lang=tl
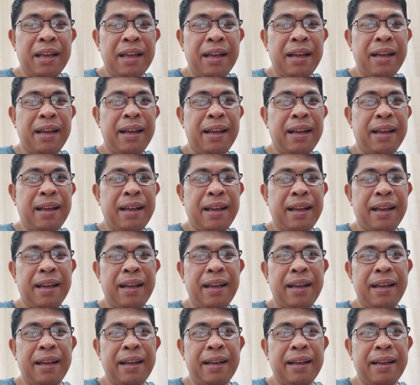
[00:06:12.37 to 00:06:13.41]

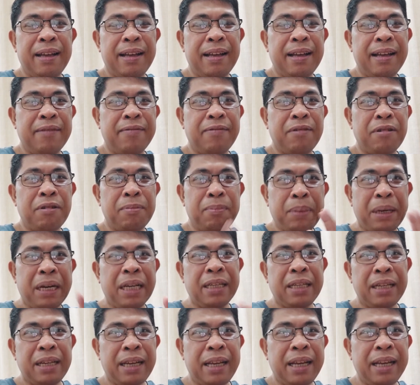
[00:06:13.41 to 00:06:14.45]
uh, for
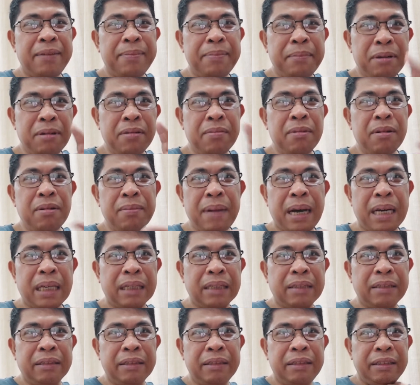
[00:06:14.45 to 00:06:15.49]
President Bongbong
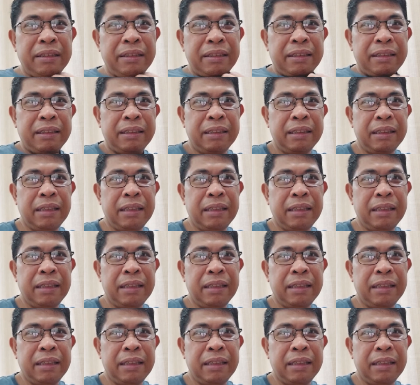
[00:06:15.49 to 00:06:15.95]
Marcos.